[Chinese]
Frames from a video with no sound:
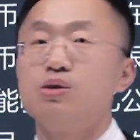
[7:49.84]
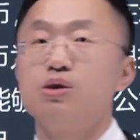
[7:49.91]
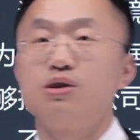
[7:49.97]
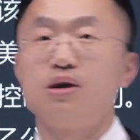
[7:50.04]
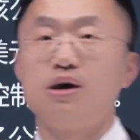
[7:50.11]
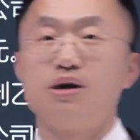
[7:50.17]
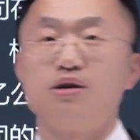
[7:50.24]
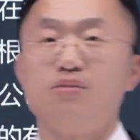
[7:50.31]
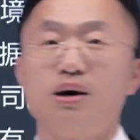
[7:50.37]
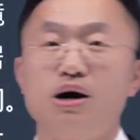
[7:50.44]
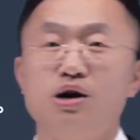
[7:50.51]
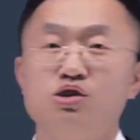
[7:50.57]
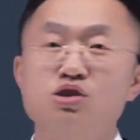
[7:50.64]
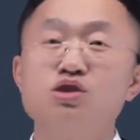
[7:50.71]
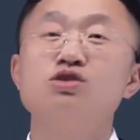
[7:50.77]
率的什
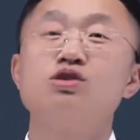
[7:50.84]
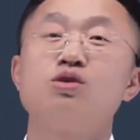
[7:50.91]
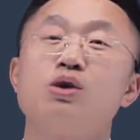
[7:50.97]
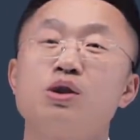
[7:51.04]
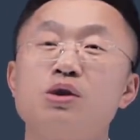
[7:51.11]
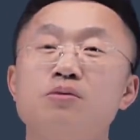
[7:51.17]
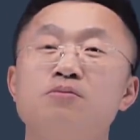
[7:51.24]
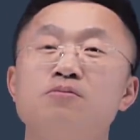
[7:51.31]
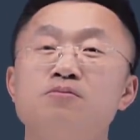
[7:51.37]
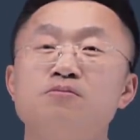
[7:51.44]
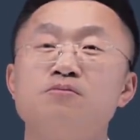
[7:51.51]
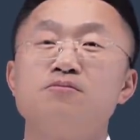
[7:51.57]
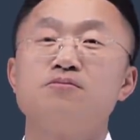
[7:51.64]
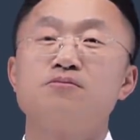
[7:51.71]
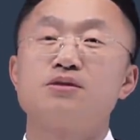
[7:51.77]
么近似汇率？
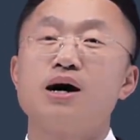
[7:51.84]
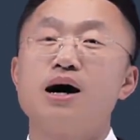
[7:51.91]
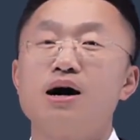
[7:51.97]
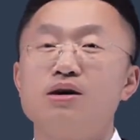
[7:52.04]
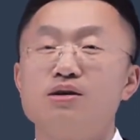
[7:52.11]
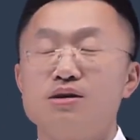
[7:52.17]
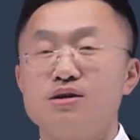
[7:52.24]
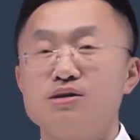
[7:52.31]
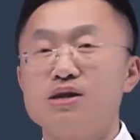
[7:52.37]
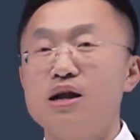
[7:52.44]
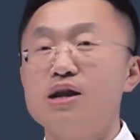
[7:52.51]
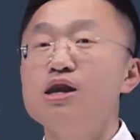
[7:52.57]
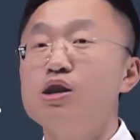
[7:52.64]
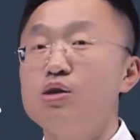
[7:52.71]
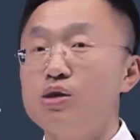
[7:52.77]
它呃，
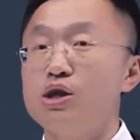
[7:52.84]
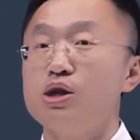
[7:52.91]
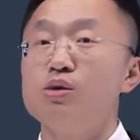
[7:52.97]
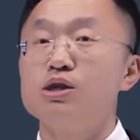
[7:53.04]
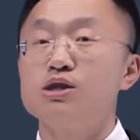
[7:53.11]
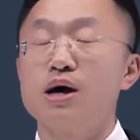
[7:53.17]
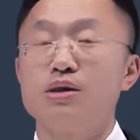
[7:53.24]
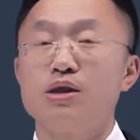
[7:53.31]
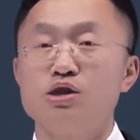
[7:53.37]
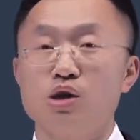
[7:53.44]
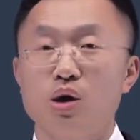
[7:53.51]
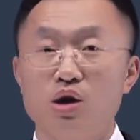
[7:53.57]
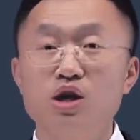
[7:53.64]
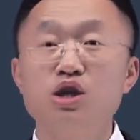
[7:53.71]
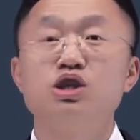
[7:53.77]
理论上呢
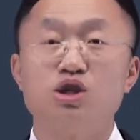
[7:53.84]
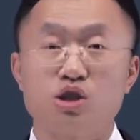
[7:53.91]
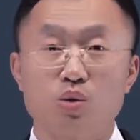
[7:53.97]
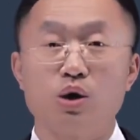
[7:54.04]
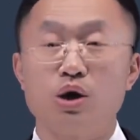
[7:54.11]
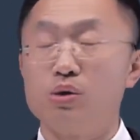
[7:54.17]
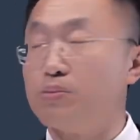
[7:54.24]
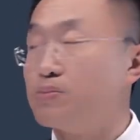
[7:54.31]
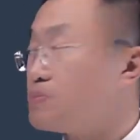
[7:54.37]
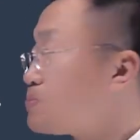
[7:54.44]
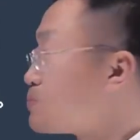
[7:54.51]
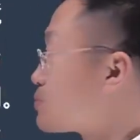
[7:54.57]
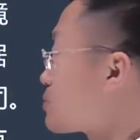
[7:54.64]
叫历史汇率。